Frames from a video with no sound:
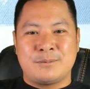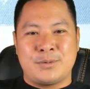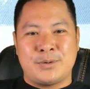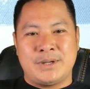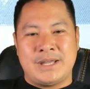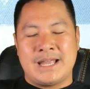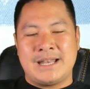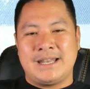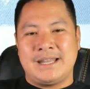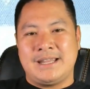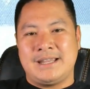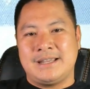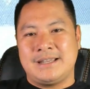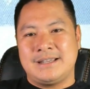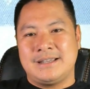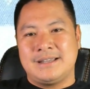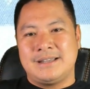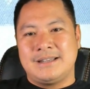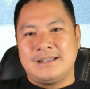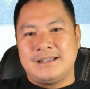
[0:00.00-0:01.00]
po yan eh.
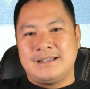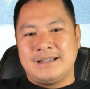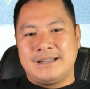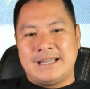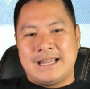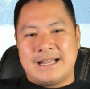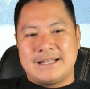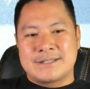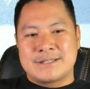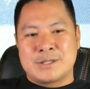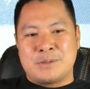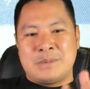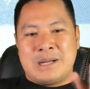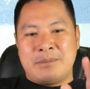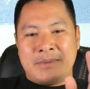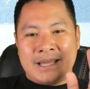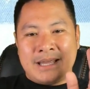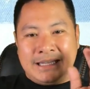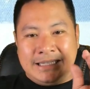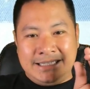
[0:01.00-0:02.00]
Yan. So
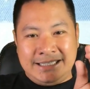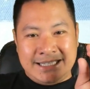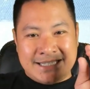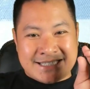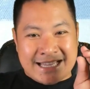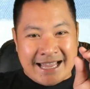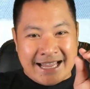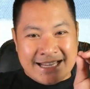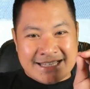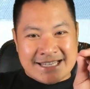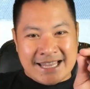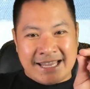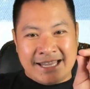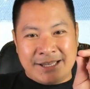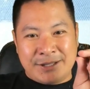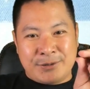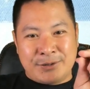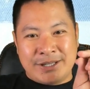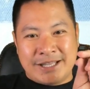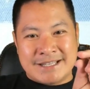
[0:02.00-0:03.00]
mamaya
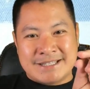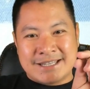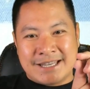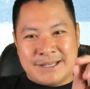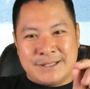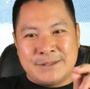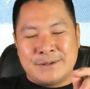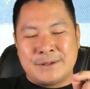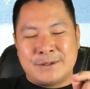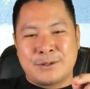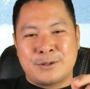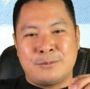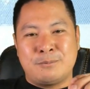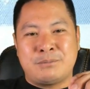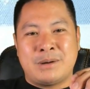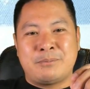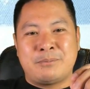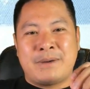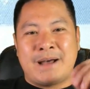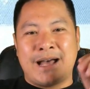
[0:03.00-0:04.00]
iisa-isahin ko yan sa inyo kung
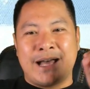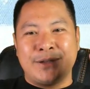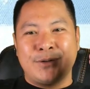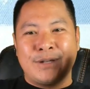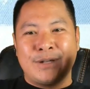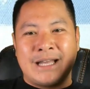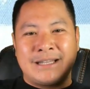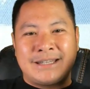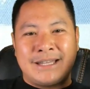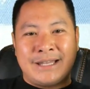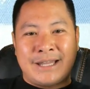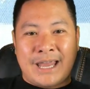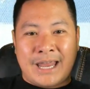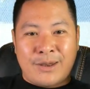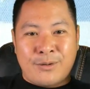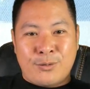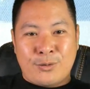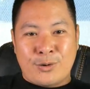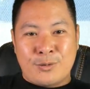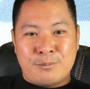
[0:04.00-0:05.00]
paano natin
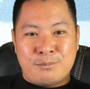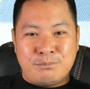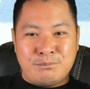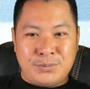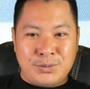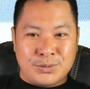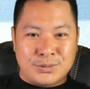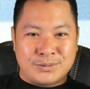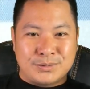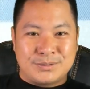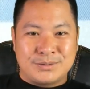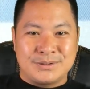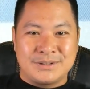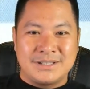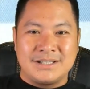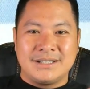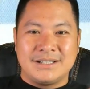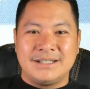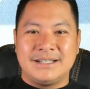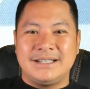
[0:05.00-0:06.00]
kinocompute
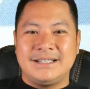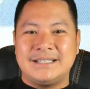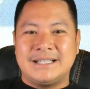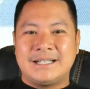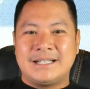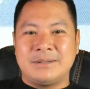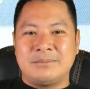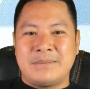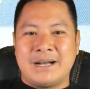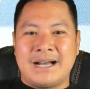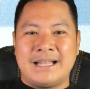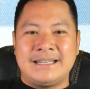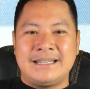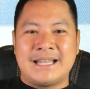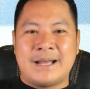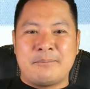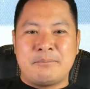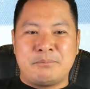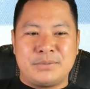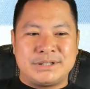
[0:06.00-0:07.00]
yung mga
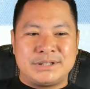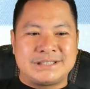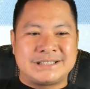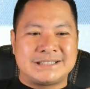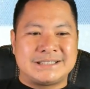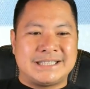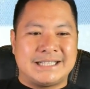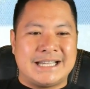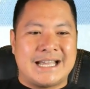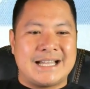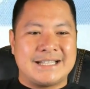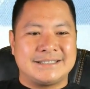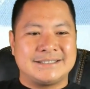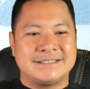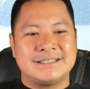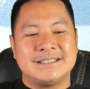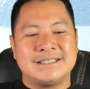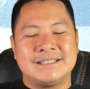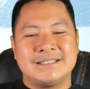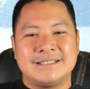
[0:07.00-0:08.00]
numbers na yan.
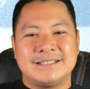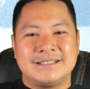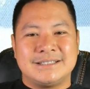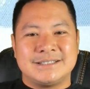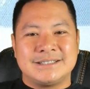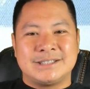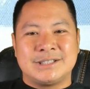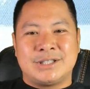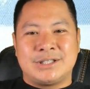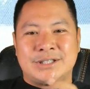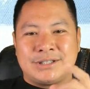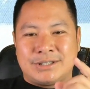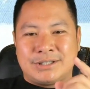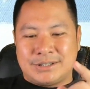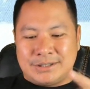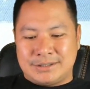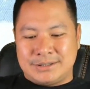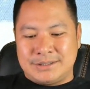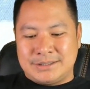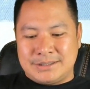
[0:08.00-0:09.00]
So
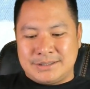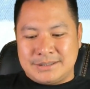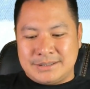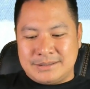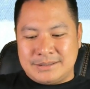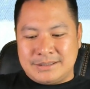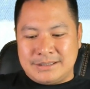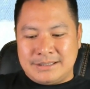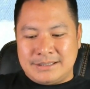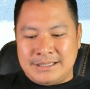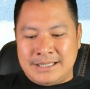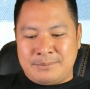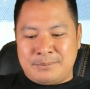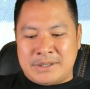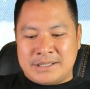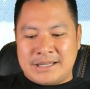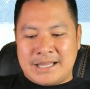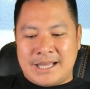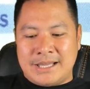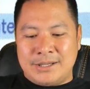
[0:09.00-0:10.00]

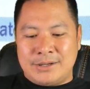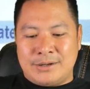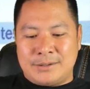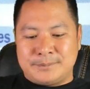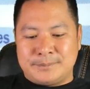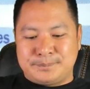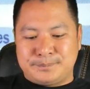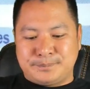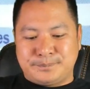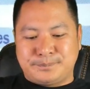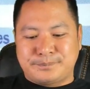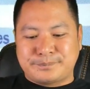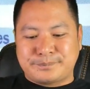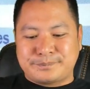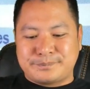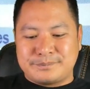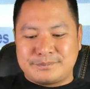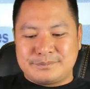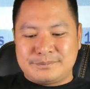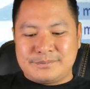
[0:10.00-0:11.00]
lipat tayo
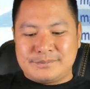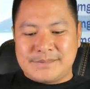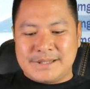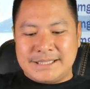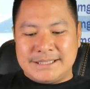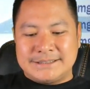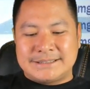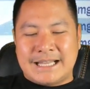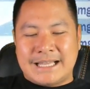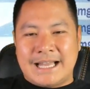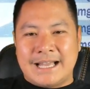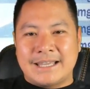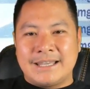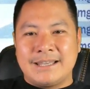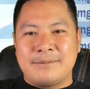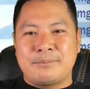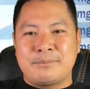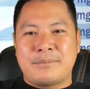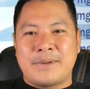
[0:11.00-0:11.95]
sa aking